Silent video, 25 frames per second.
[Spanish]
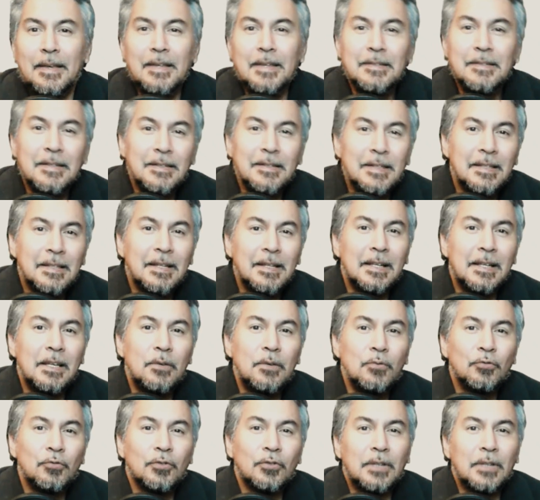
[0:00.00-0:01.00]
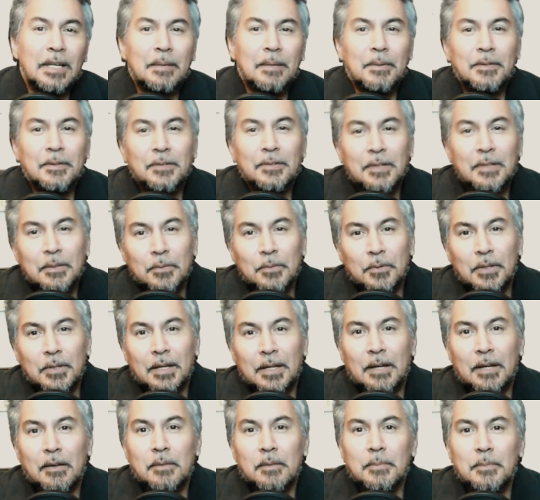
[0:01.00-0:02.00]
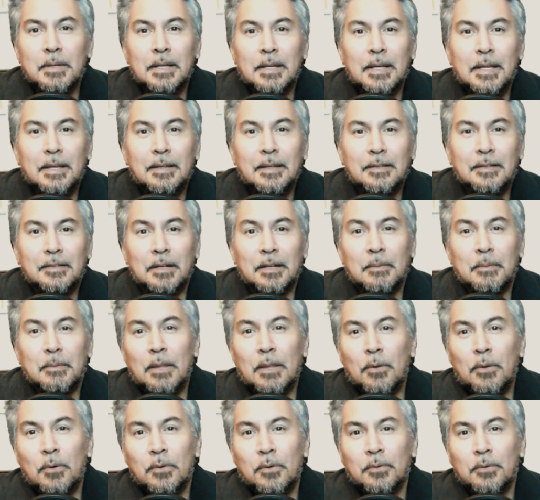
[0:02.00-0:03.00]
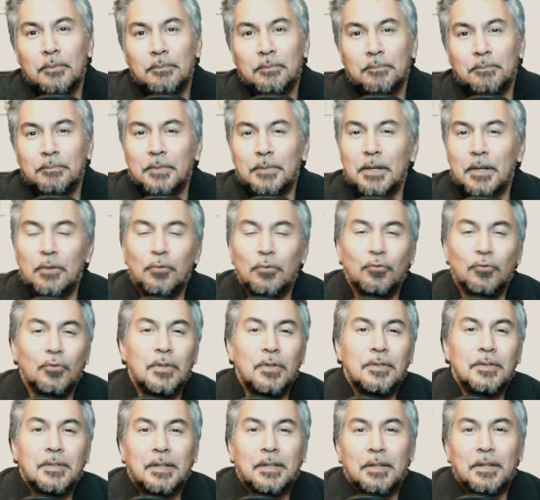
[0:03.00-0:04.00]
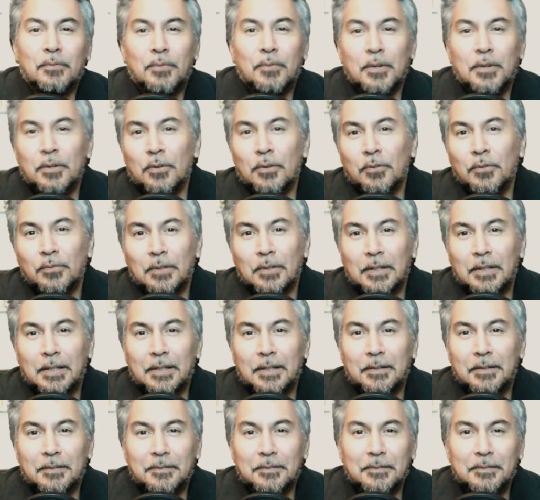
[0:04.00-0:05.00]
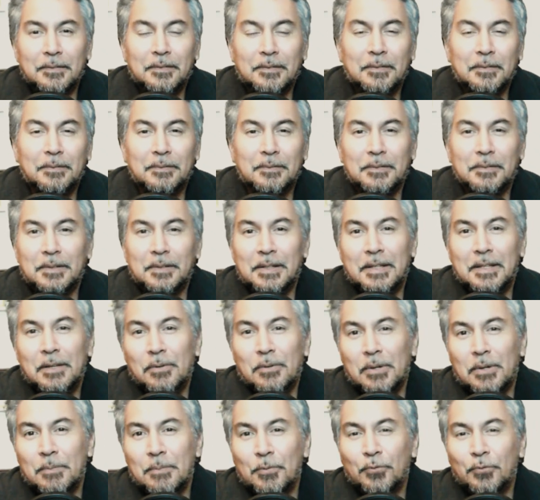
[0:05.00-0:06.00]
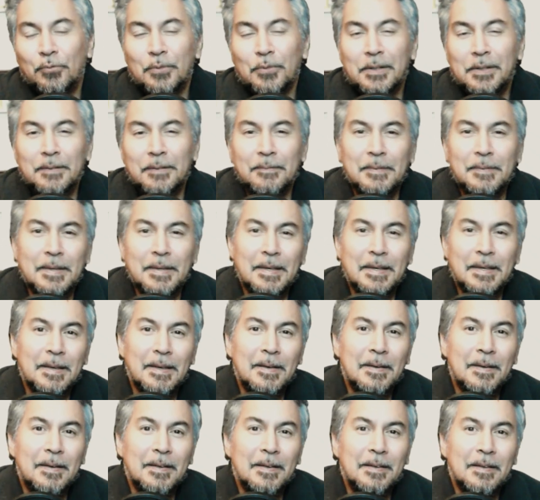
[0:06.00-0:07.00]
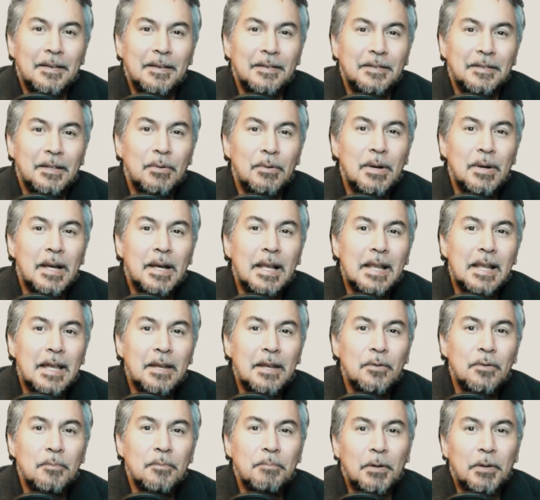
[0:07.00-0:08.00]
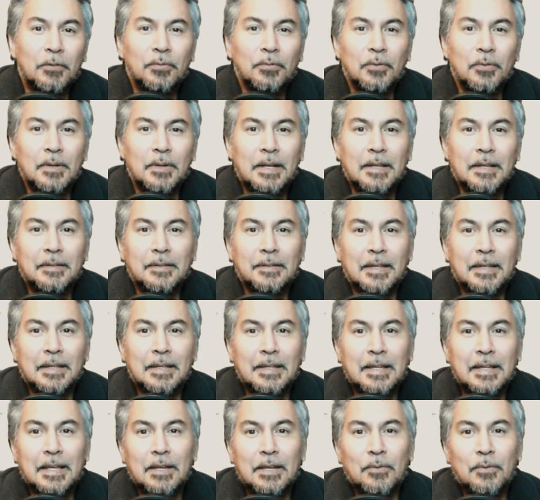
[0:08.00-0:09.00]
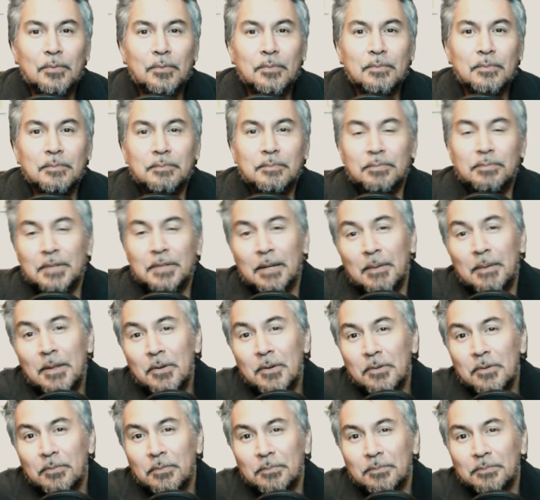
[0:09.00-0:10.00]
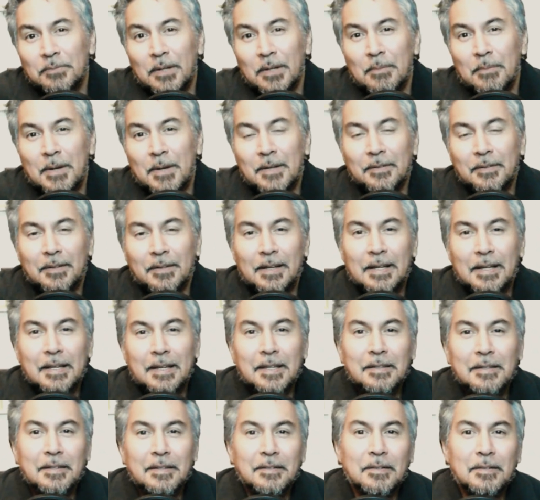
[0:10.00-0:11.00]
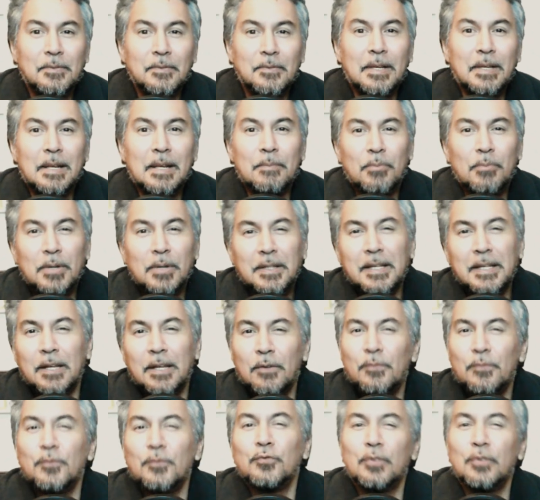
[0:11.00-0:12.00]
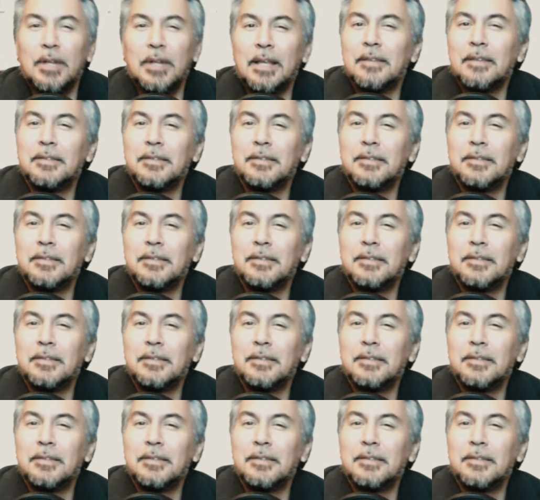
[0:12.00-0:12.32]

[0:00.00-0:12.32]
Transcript: Y se entiende que el discurso televisivo de Javier Milei de Salvador, que incluso dice que fue Dios el que le dijo que postule, llegó a calar en personas que quieren un Salvador, salvarse de la crisis, aunque la política no funciona